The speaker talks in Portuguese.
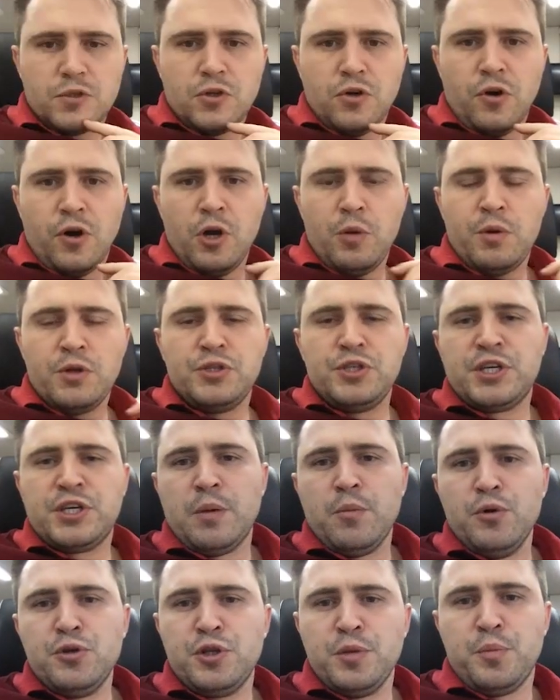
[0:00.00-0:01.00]
Olha, uma
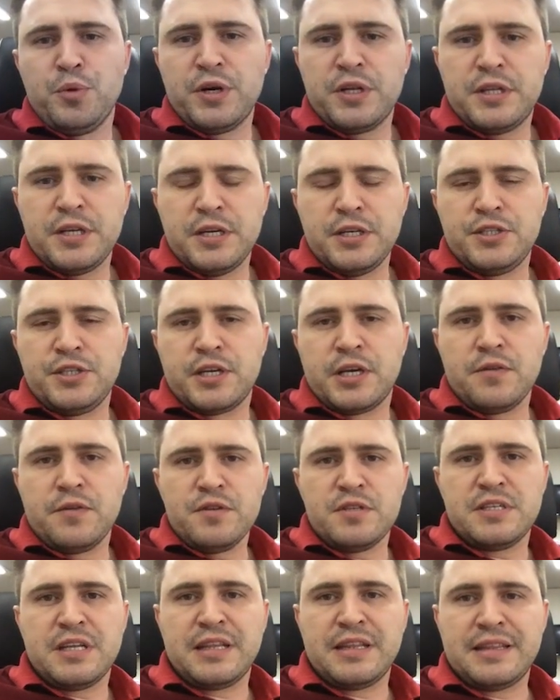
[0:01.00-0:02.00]
dica muito importante é que
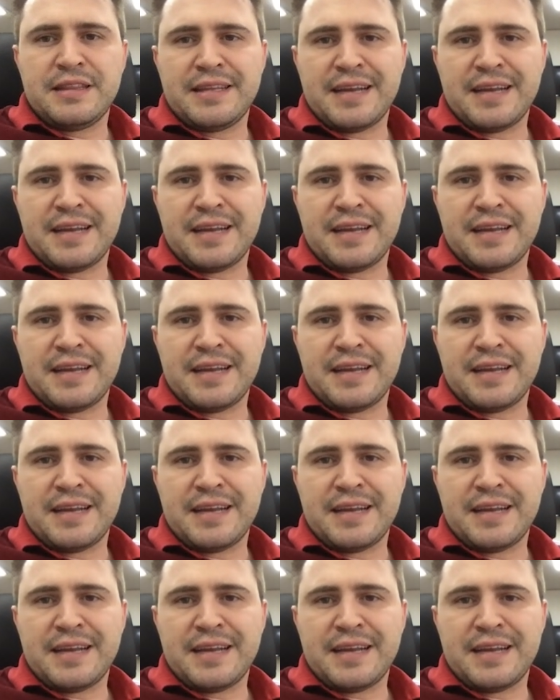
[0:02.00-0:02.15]
você